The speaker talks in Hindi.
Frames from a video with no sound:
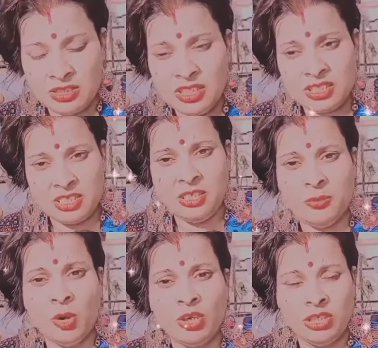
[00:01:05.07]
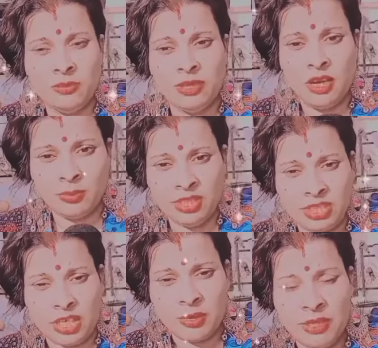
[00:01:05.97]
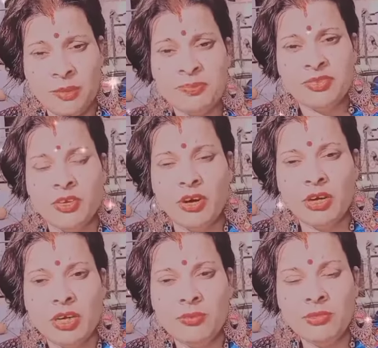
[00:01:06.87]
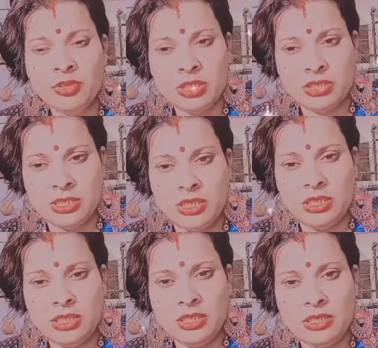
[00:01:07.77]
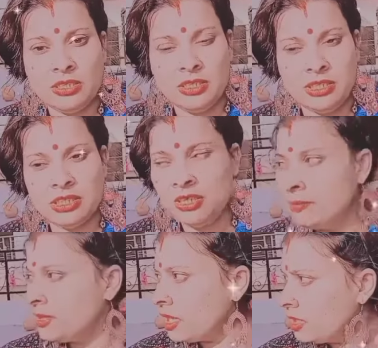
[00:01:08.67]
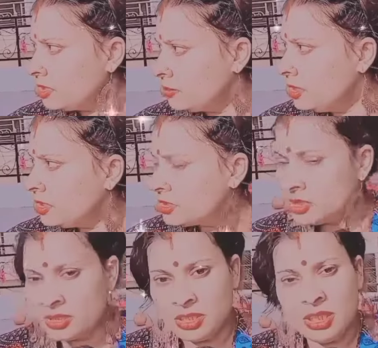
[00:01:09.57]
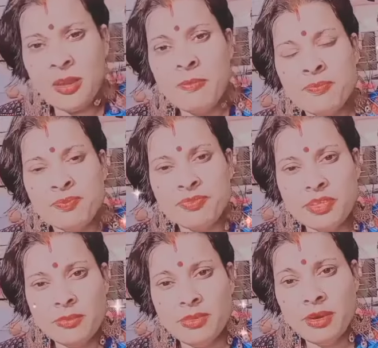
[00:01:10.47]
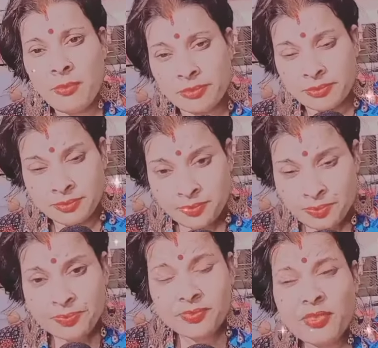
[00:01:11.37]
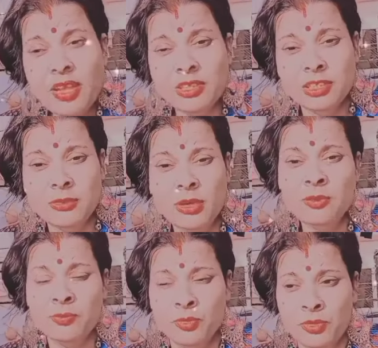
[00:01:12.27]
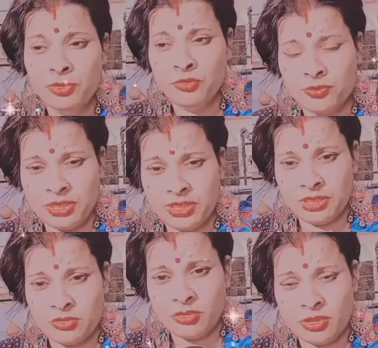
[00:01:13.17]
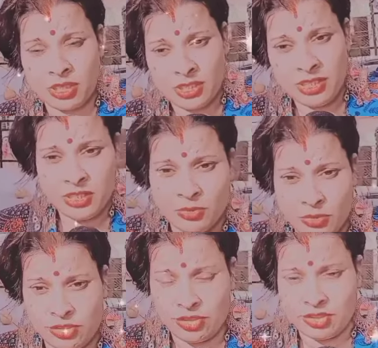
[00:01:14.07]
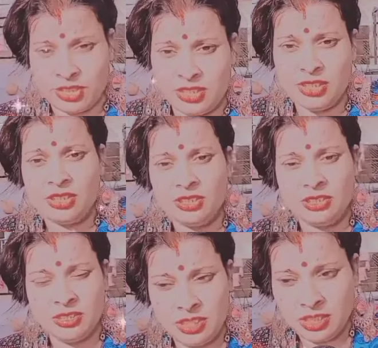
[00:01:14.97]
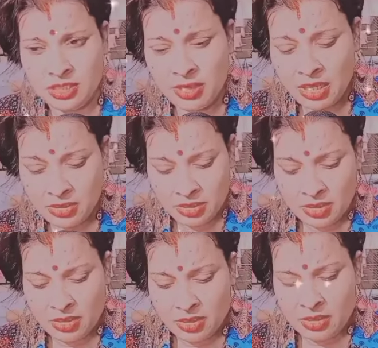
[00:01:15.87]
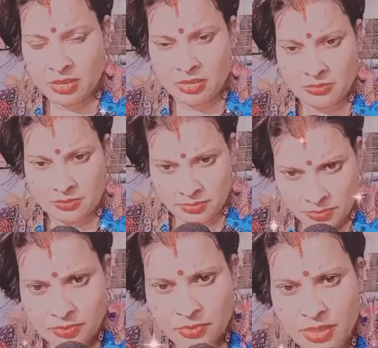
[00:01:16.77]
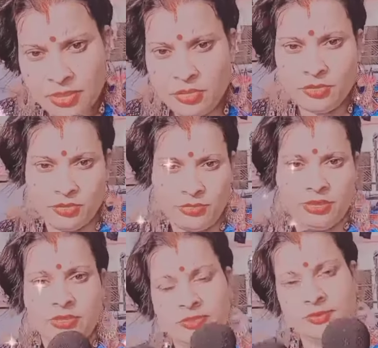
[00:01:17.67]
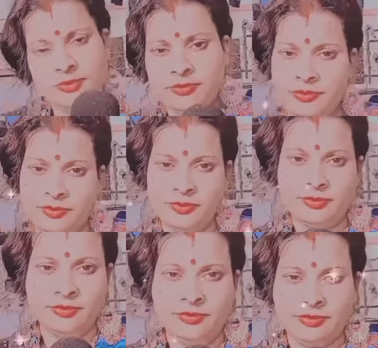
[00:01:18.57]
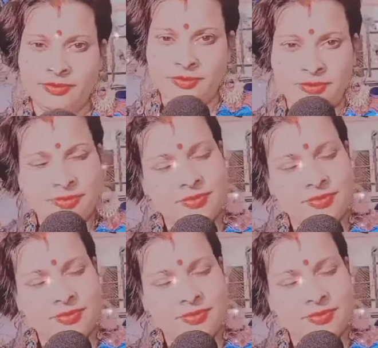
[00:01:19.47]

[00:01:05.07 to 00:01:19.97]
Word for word: देश के लिए बहुत ही बड़ा अभिशाप है और हम लोग इसके लिए इसका निपटारा तभी कर सकते हैं जब जब हम पूर्ण रूप से इसको करने की कोशिश करेंगे धन्यवाद थैंक यू सो मच इंडिया वॉइस